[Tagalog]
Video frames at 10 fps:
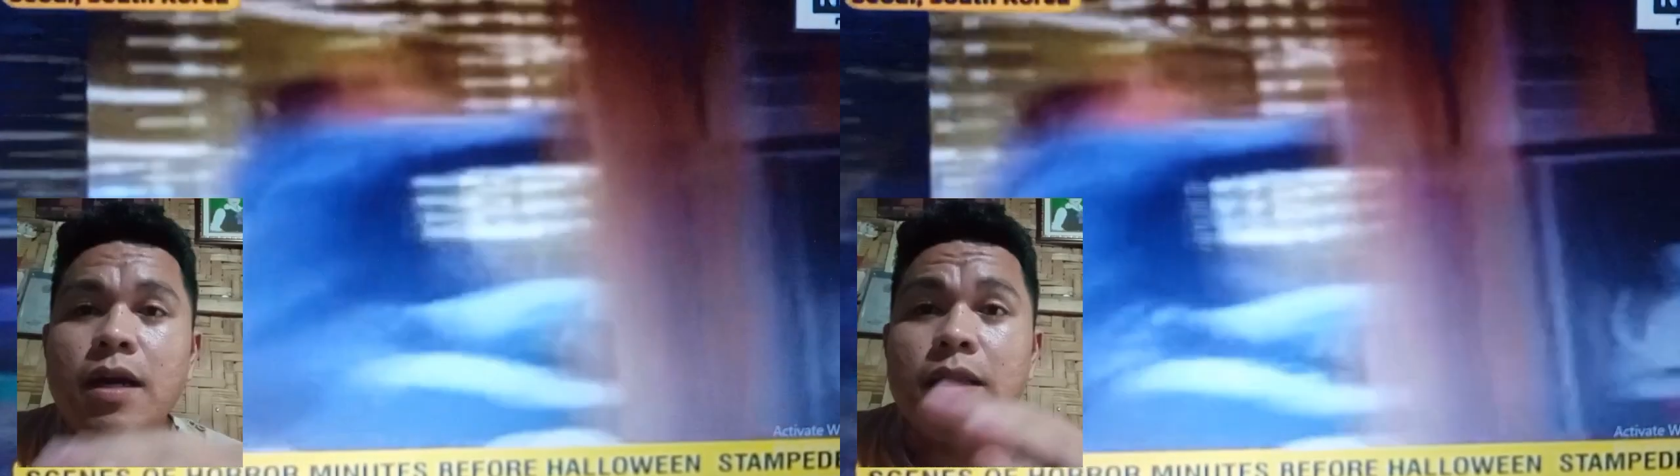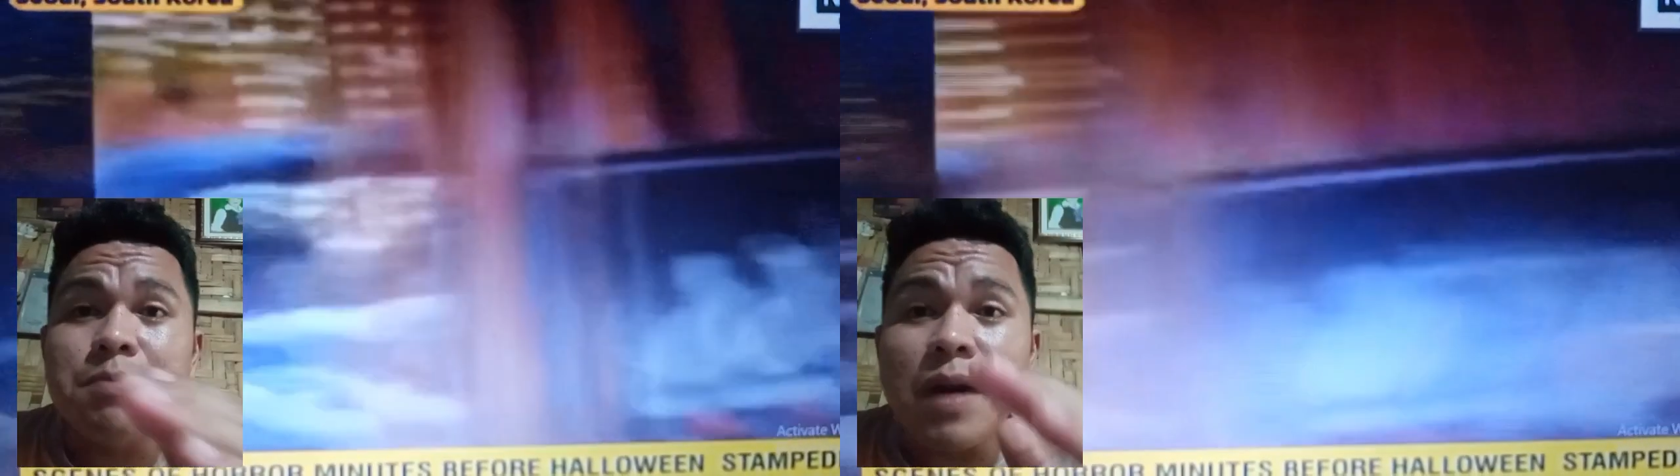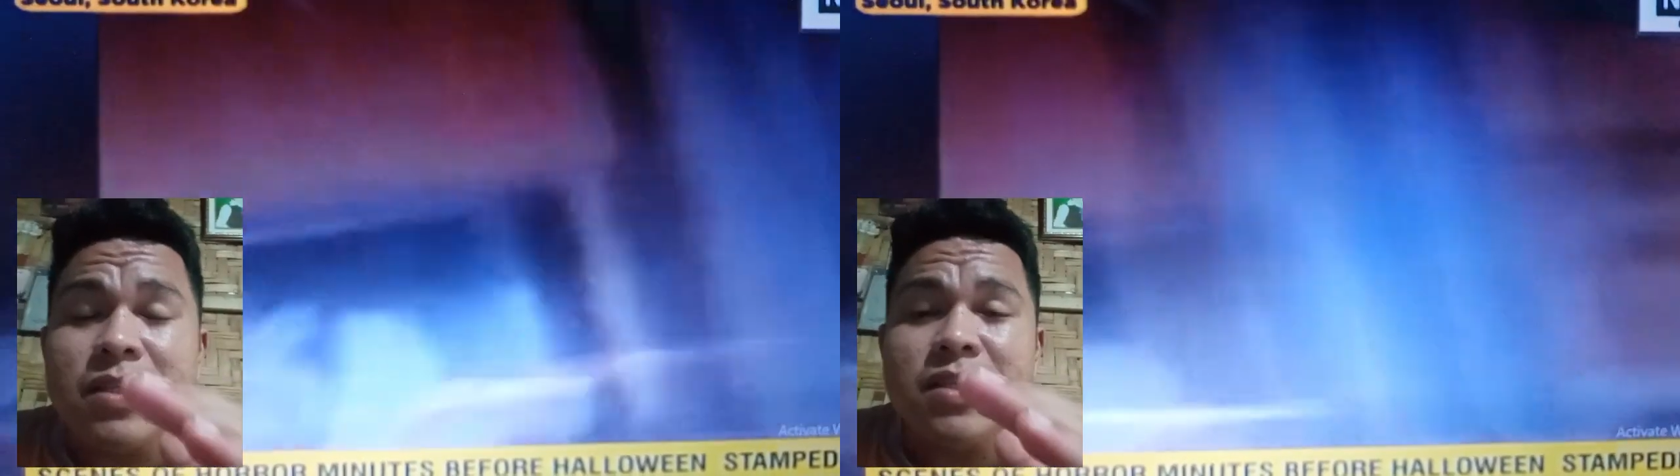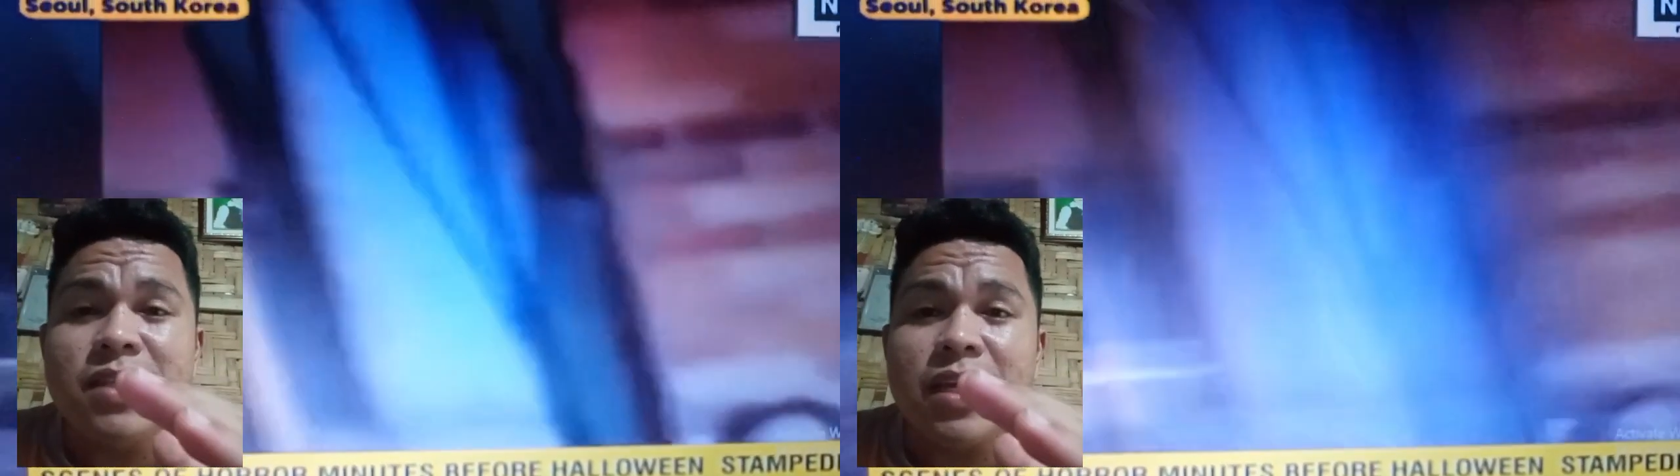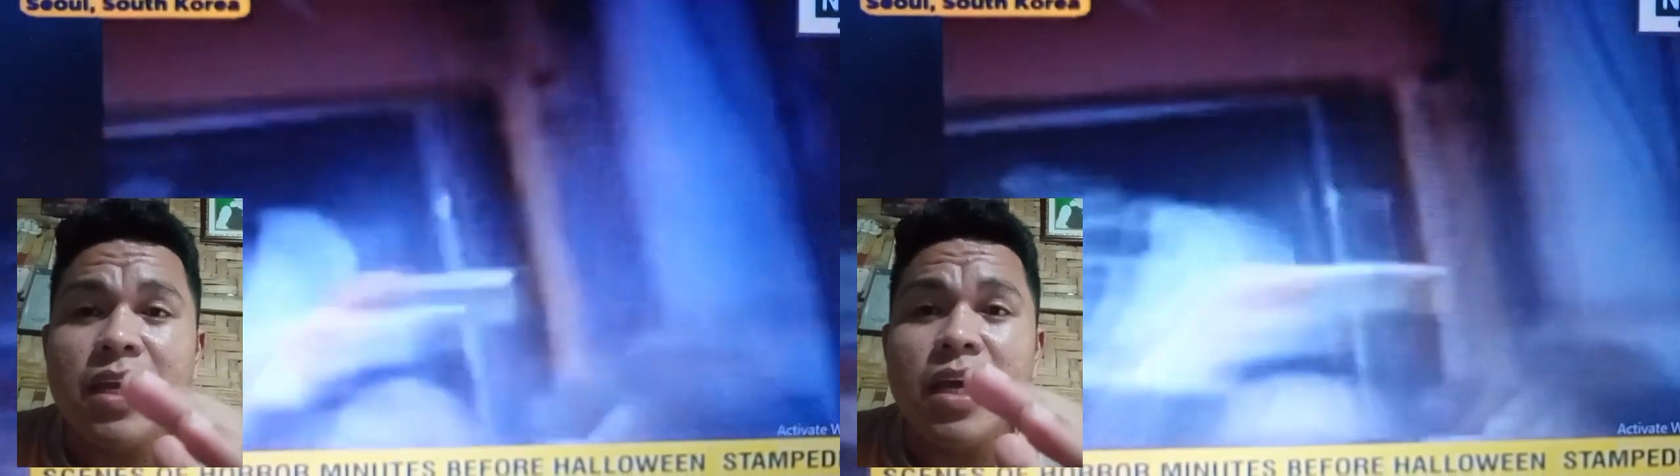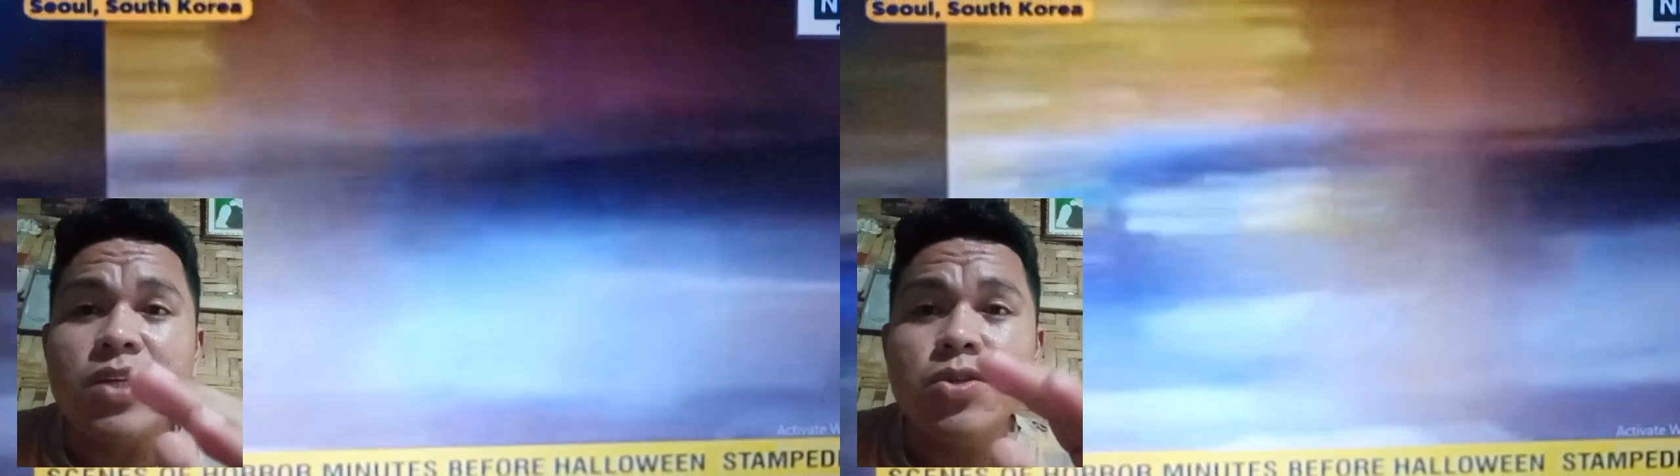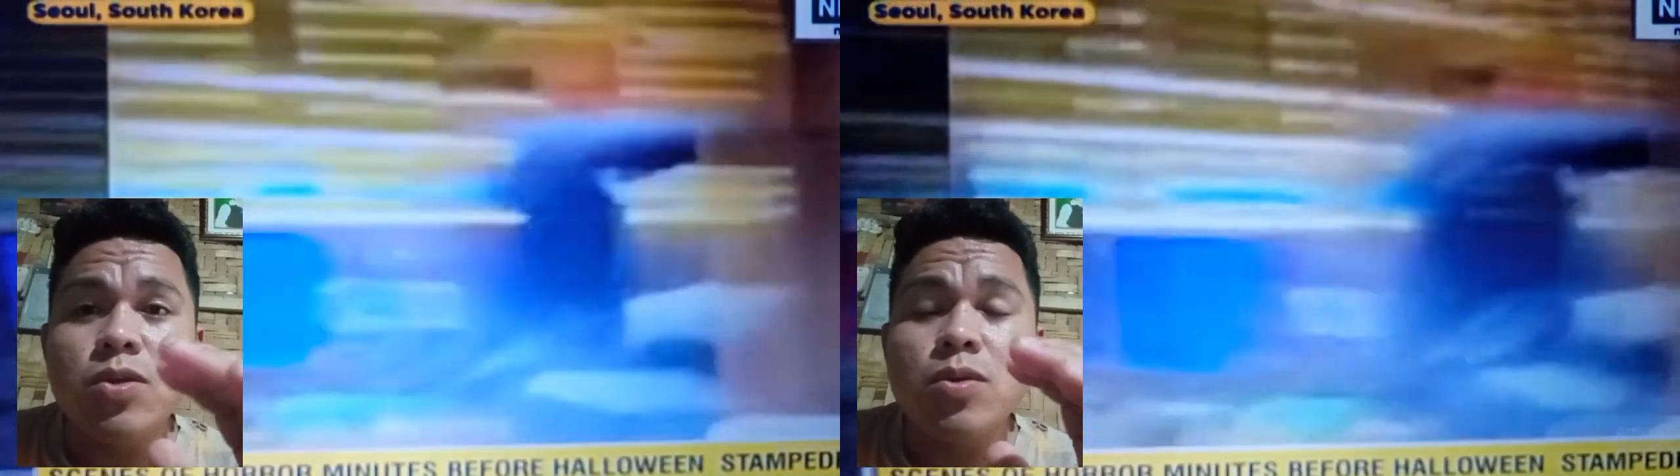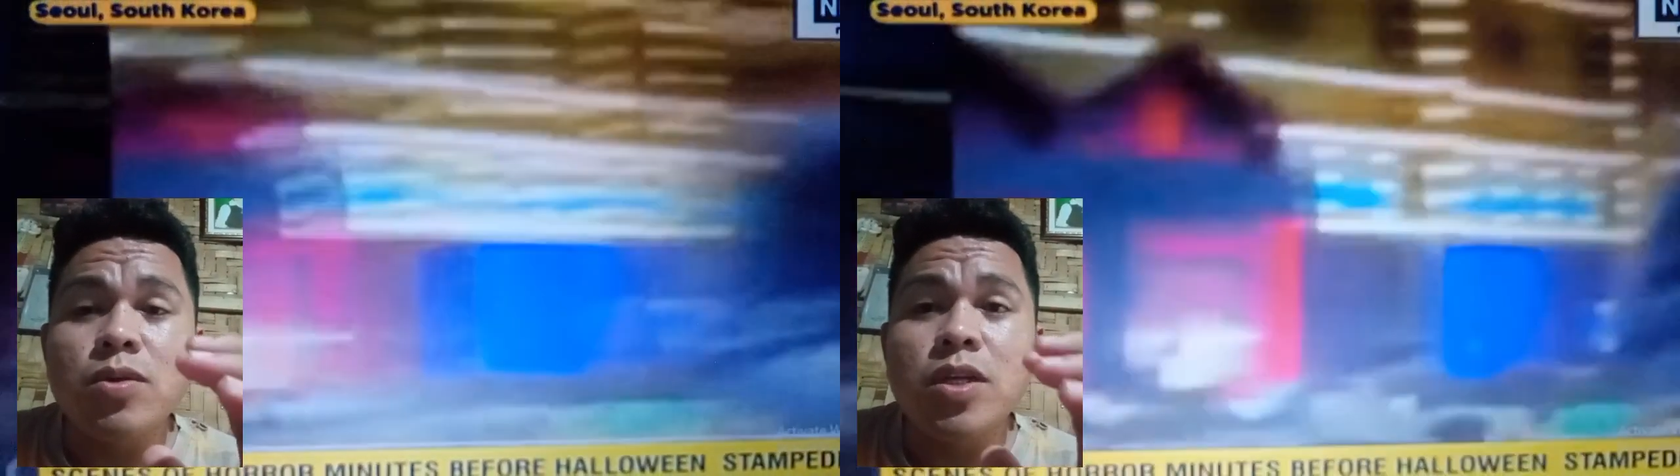at base sa reaction ko